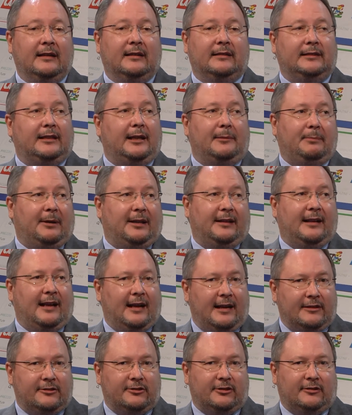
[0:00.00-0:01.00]

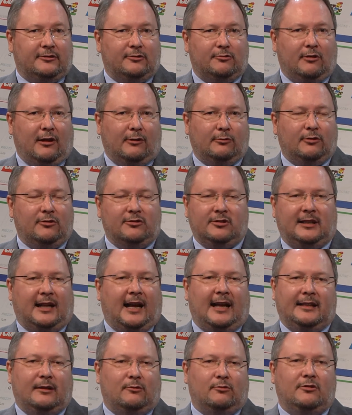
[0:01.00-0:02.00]
depannage
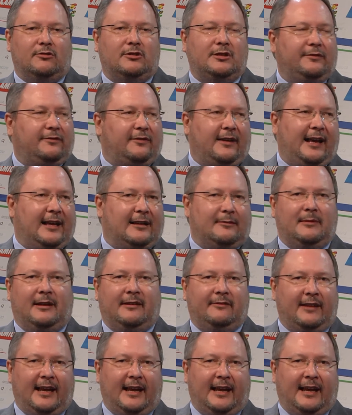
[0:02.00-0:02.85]
sull'autostrada, uno si ferma,